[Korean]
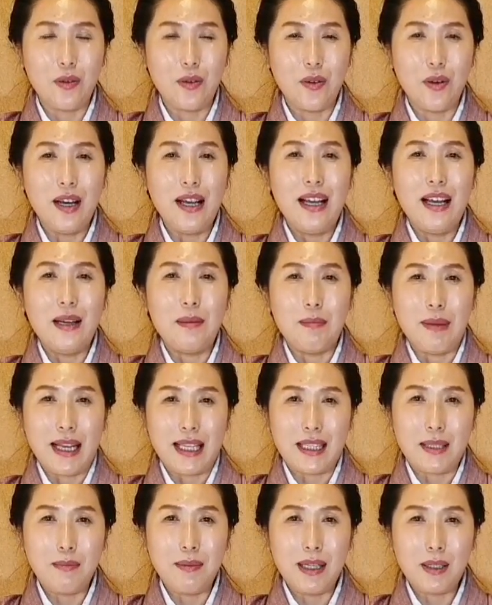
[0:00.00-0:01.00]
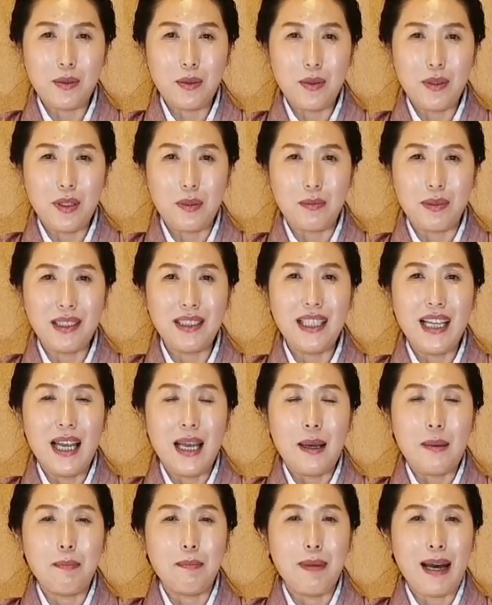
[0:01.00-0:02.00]
하고 마지막
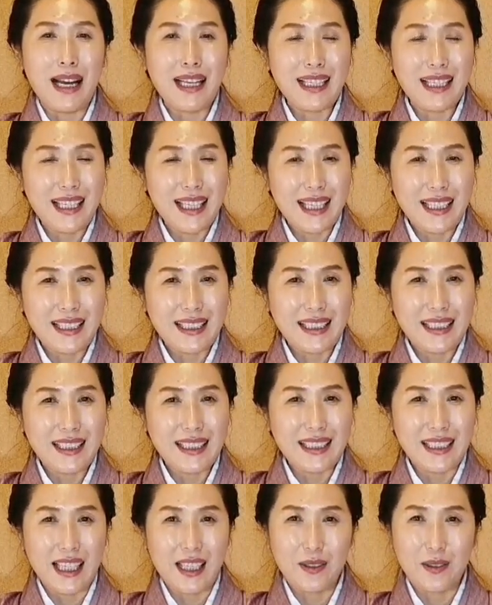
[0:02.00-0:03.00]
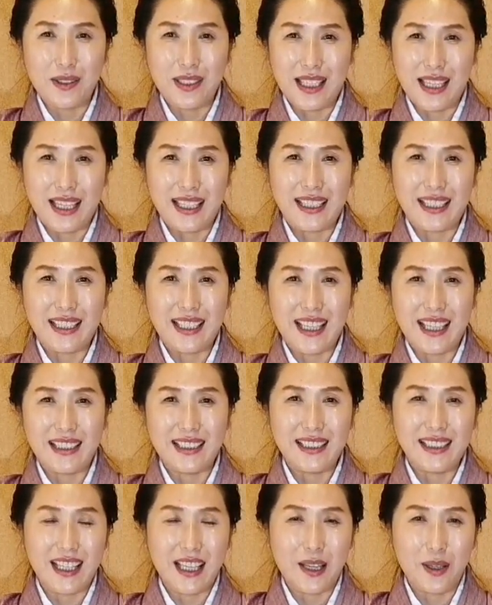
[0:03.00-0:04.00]
손님은 막키크라고
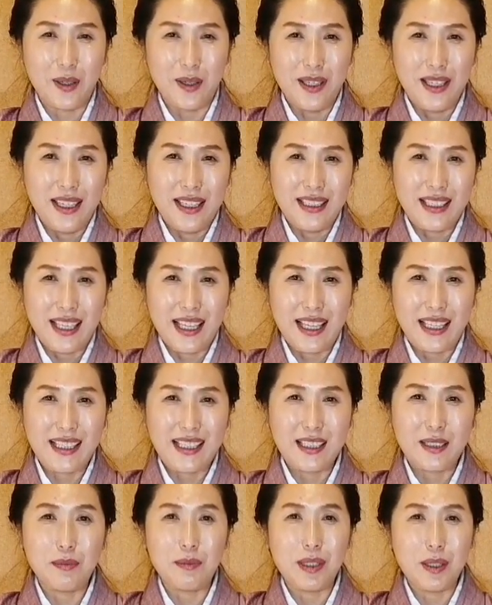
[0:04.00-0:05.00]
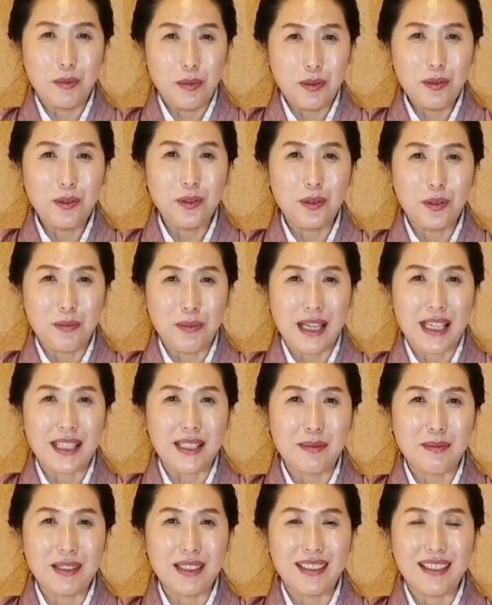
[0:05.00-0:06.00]
이야기를 하는데요. 제가 지금 일본어로
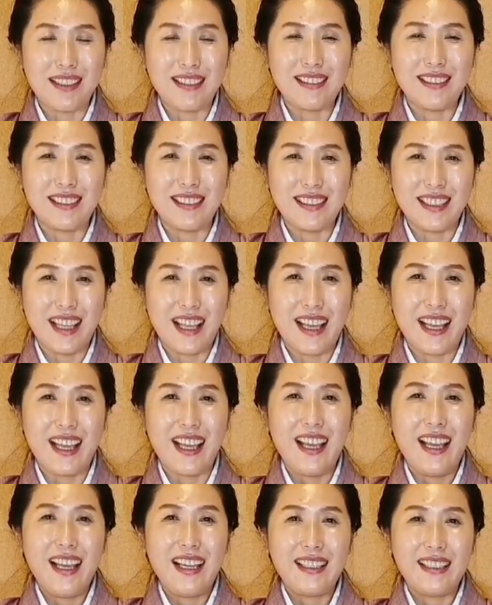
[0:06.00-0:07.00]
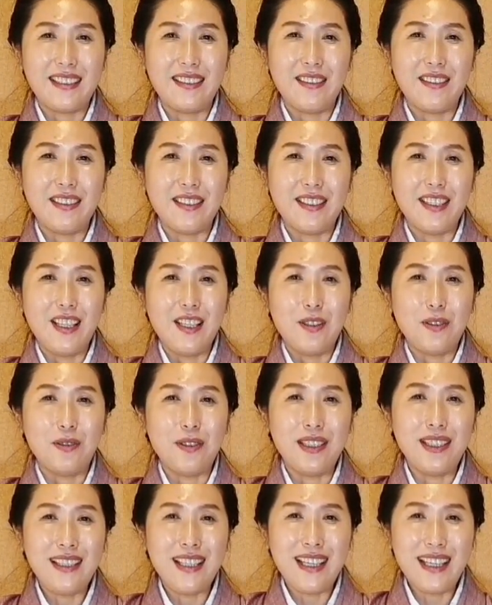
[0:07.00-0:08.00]
말씀을 드렸는데 그거를
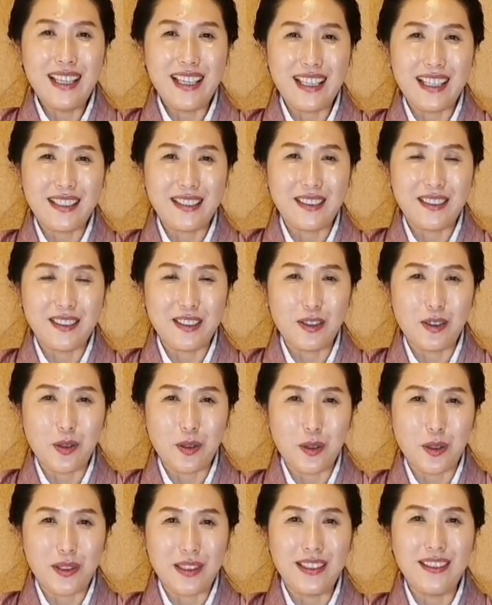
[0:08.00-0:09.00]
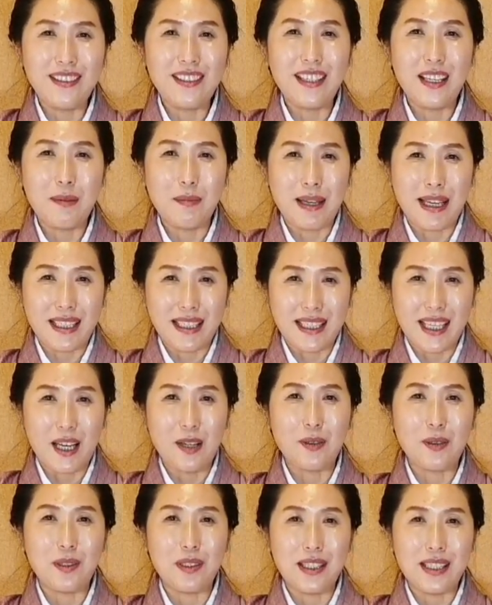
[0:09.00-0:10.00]
우리나라에서는 주로 이렇게
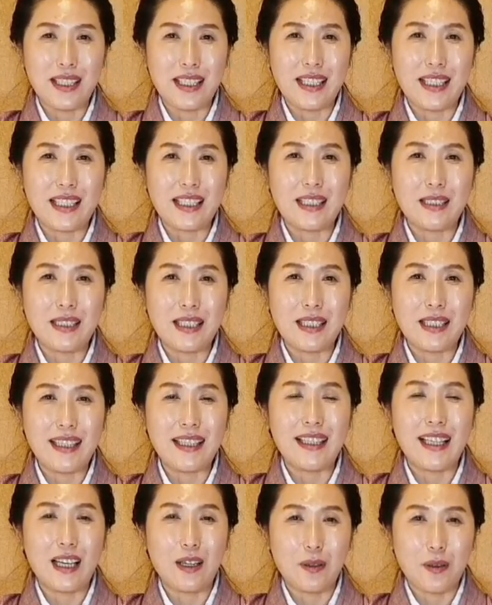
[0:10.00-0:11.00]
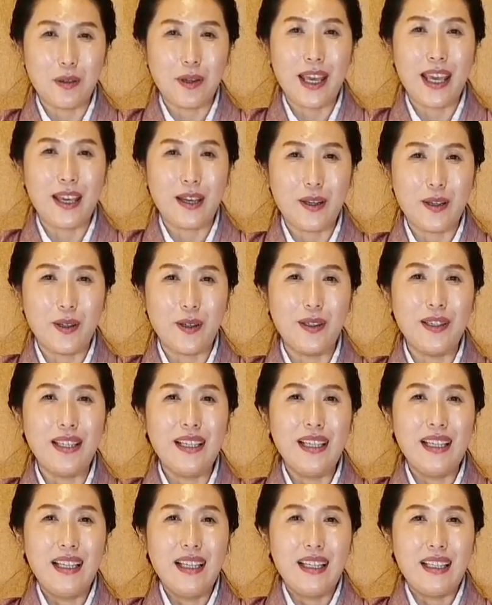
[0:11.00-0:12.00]
말을 하고 있, 다고 해요.